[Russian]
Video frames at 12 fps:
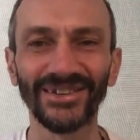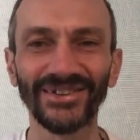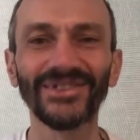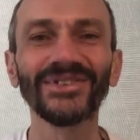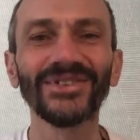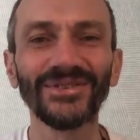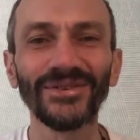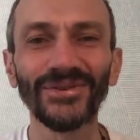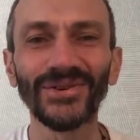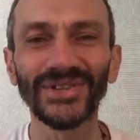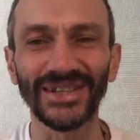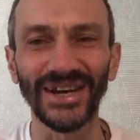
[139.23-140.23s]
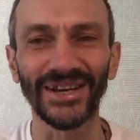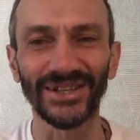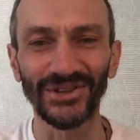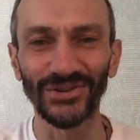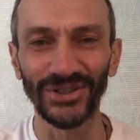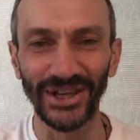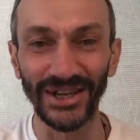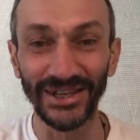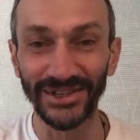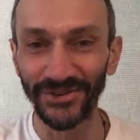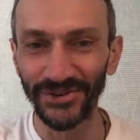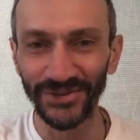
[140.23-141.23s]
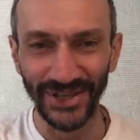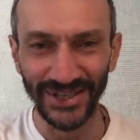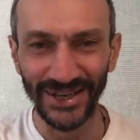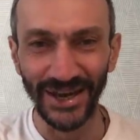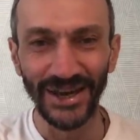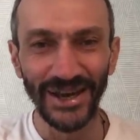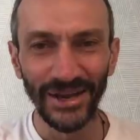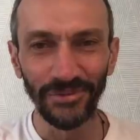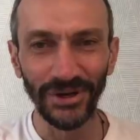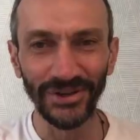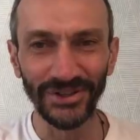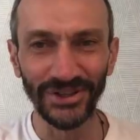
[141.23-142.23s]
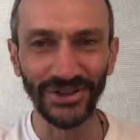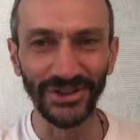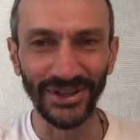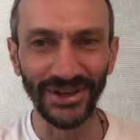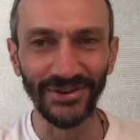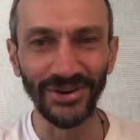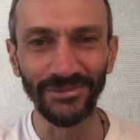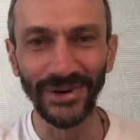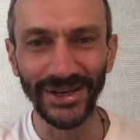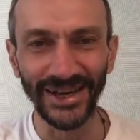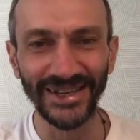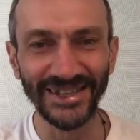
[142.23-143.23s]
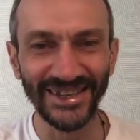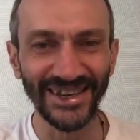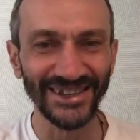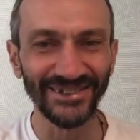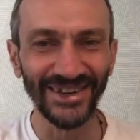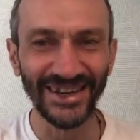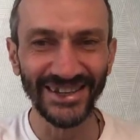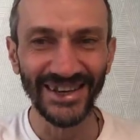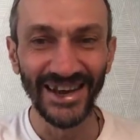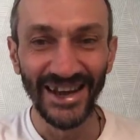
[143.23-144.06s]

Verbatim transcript: Ну, у старых слушателей, извинюсь, если придется что-то такое баянистое говорить.